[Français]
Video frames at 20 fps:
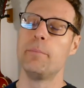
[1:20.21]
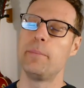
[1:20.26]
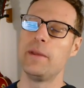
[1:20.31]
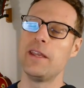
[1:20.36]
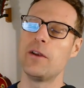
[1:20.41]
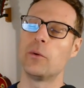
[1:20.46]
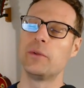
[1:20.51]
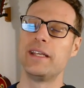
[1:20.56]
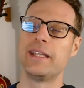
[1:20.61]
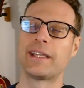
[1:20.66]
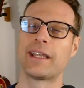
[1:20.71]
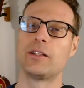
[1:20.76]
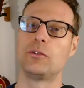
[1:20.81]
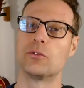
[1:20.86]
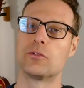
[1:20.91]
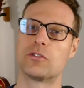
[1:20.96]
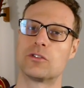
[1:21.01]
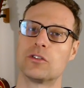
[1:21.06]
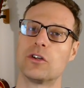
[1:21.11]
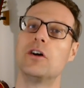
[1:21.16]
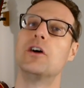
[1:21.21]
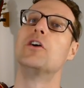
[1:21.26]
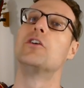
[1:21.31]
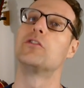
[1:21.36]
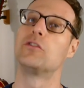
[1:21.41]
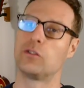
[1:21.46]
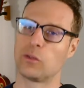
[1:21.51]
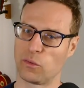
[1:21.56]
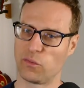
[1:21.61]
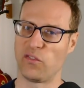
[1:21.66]
puis on écrit tout ça
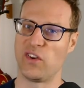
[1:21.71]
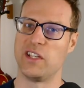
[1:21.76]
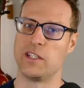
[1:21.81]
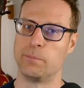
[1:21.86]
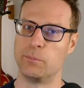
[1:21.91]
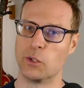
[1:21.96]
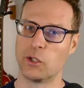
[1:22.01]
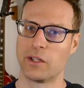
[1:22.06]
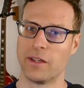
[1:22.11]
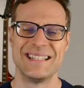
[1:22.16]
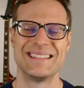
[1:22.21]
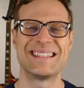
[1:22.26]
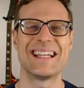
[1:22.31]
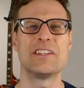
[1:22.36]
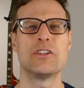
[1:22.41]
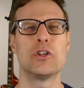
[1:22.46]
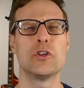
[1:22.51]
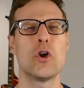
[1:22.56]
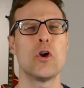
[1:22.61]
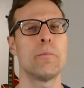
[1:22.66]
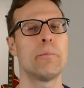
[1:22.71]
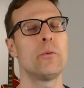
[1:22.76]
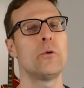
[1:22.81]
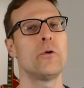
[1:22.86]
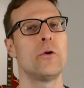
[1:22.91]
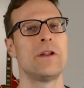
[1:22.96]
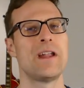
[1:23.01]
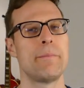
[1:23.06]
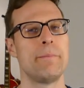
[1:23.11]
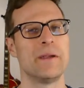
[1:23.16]
sur Facebook. Ça donne un peu
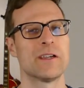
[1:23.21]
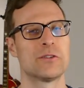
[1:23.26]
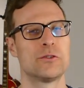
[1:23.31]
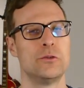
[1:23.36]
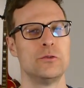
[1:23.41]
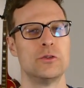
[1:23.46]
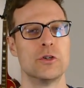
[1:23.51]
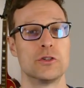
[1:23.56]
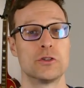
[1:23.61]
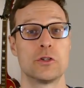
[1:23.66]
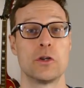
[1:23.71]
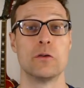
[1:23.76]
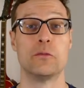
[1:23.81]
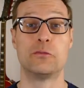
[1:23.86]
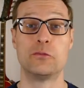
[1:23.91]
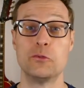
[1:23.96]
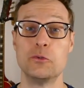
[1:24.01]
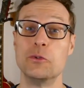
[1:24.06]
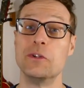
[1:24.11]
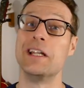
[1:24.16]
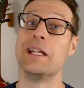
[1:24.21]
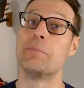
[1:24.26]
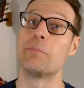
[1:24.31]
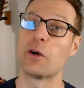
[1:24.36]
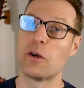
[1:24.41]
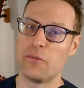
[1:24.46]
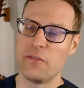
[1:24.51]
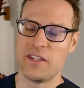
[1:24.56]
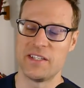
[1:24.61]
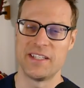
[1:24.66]
un aperçu de ce que vous, les
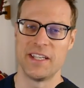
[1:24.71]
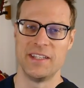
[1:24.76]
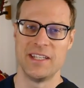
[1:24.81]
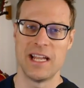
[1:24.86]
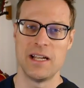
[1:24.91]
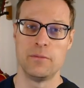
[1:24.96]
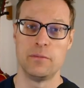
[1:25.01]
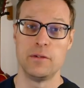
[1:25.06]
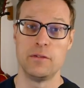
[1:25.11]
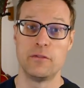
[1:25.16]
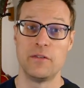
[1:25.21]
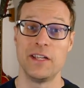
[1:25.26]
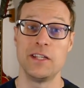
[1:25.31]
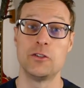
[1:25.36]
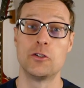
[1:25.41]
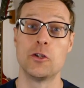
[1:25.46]
professionnels, vivez